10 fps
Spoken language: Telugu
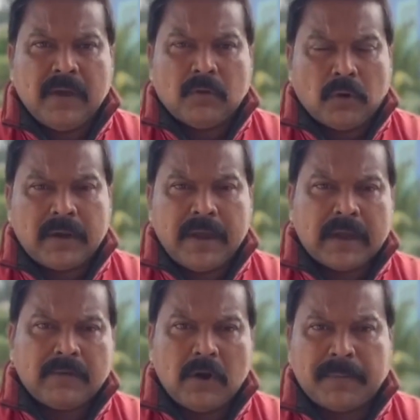కొండ
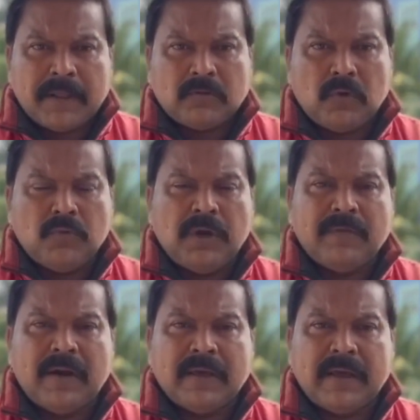ఏటవాళ్ళ ప్రాంతంలో
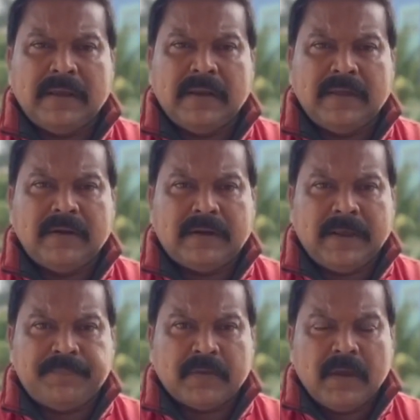ఉండేవాళ్ళు కానీ లేదంటే
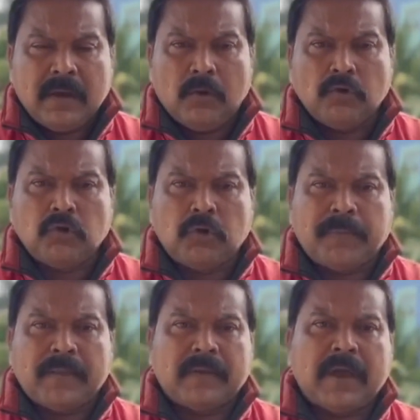లోతుట్టు
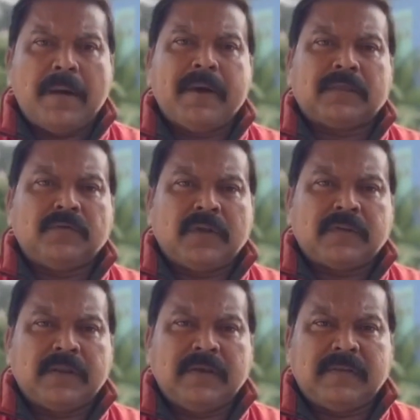ప్రాంతానికి ఆ మాత్రం
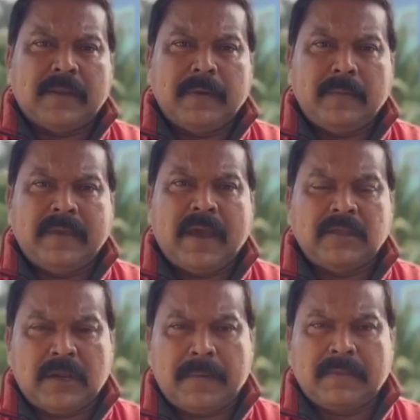వర్షానికి జలమయమయ్యే
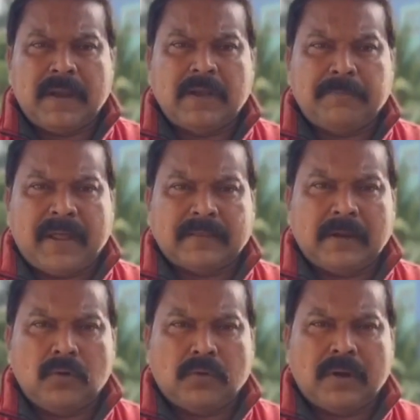హైదరాబాద్ లాంటి
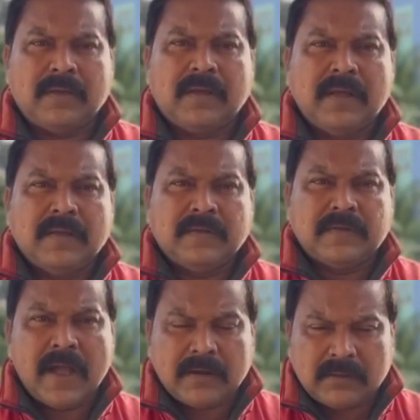ప్రాంతాల్లో కూడా
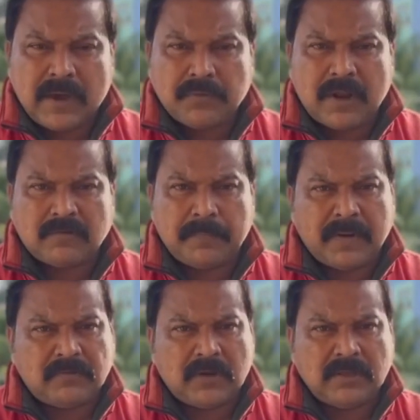జాగ్రత్తగా ఉండాల్సిన
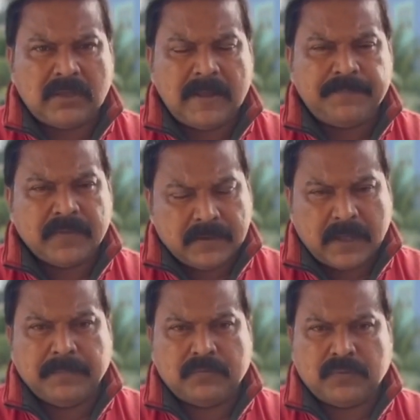పరిస్థితులు అయితే కనిపిస్తుంది